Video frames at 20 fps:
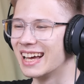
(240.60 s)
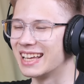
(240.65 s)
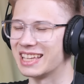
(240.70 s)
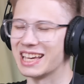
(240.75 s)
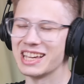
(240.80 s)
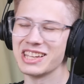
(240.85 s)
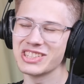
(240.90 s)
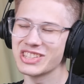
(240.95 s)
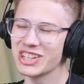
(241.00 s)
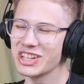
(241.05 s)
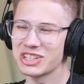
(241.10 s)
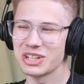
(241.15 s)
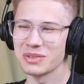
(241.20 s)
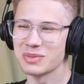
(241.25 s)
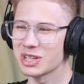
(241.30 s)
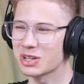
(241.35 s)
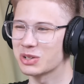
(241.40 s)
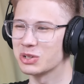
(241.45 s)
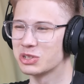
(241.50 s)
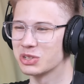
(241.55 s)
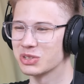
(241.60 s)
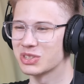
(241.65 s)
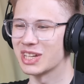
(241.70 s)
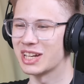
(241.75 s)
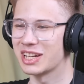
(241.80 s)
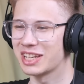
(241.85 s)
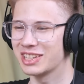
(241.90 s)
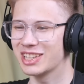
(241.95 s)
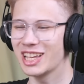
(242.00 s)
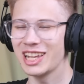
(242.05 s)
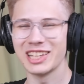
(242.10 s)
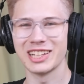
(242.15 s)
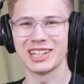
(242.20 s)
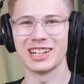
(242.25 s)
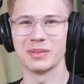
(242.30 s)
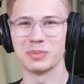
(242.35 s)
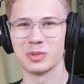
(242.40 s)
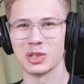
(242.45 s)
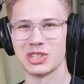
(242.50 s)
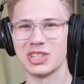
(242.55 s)
Я не знаю, чем закончился оригинальный
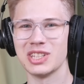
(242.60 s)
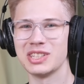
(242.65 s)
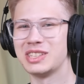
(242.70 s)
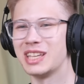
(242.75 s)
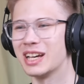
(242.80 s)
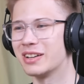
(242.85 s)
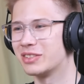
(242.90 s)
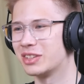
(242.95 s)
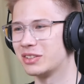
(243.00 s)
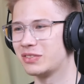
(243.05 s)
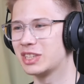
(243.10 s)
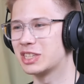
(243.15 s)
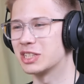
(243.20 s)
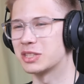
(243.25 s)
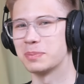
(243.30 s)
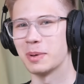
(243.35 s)
клип, но здесь явно Витас